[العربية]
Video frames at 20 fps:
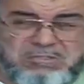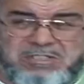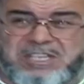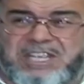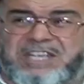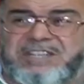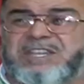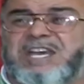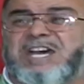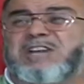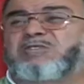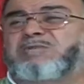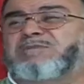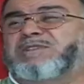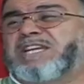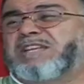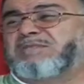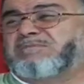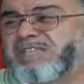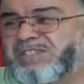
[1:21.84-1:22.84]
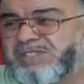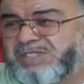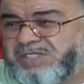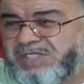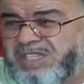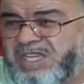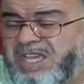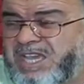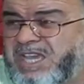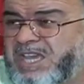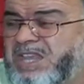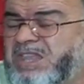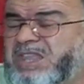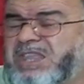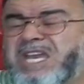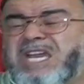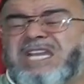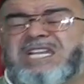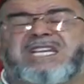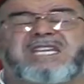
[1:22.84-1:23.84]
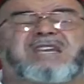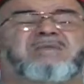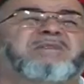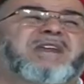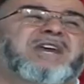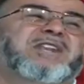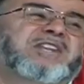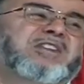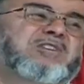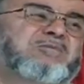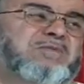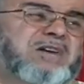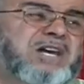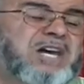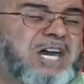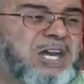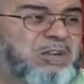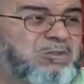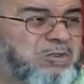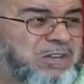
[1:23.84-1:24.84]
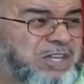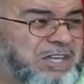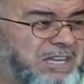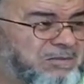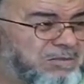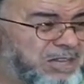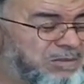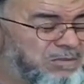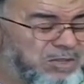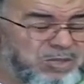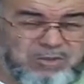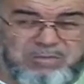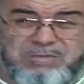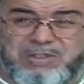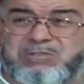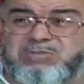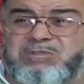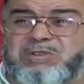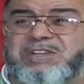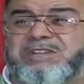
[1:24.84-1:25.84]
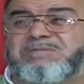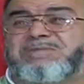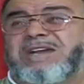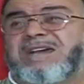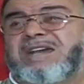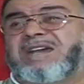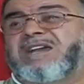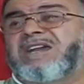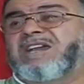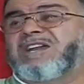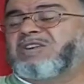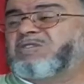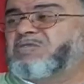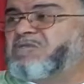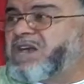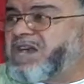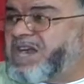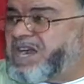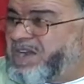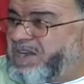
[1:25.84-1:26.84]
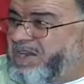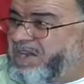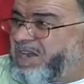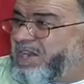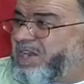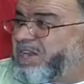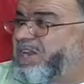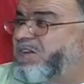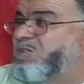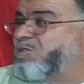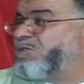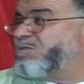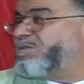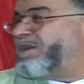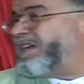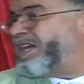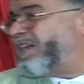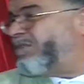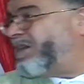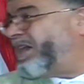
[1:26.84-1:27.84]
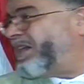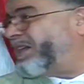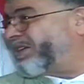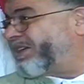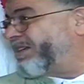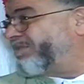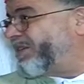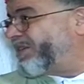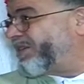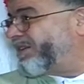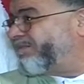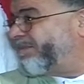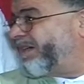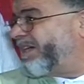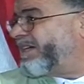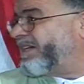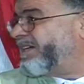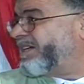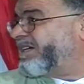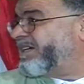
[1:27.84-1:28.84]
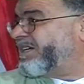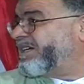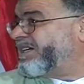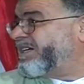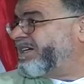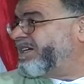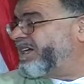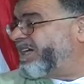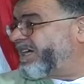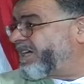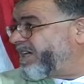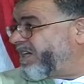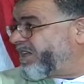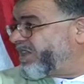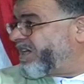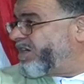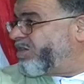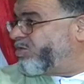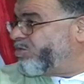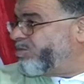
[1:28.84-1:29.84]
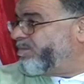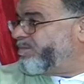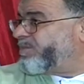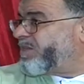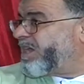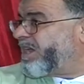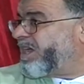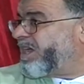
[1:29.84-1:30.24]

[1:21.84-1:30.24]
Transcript: الشيطان من المس ذلك بأنهم قالوا إنما البيع مثل الربا وأحل الله البيع وحرم الربا هكذا هم